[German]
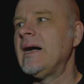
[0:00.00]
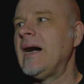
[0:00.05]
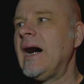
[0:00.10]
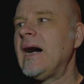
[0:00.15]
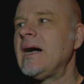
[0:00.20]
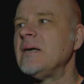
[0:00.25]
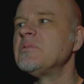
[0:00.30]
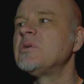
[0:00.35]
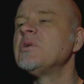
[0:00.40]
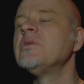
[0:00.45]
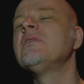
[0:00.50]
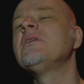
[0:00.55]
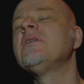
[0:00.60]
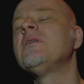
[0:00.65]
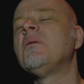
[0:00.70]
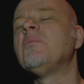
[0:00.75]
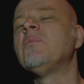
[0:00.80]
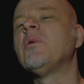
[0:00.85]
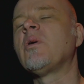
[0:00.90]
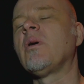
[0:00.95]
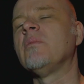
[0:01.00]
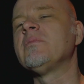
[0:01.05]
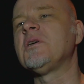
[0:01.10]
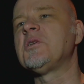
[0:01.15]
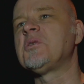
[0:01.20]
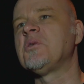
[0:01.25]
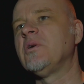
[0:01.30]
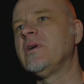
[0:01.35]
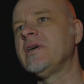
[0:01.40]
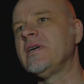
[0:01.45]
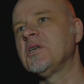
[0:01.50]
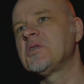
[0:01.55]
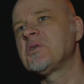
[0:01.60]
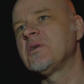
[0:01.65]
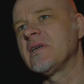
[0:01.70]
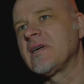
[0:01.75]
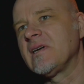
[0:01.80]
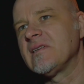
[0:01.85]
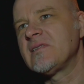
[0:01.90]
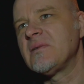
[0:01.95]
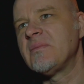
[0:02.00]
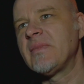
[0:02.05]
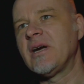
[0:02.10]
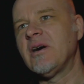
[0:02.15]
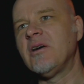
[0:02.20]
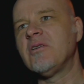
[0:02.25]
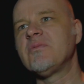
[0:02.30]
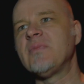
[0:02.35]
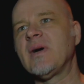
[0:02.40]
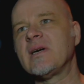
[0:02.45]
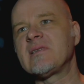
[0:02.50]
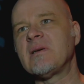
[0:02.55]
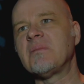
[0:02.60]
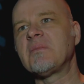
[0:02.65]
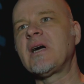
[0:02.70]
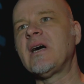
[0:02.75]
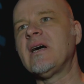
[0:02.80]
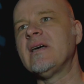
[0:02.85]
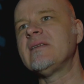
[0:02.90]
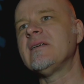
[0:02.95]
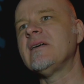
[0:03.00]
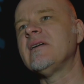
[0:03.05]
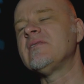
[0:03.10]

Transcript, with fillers: Ach, im Grunde genommen bekommt das Genre ja schon eine ganze Menge Aufmerksamkeit.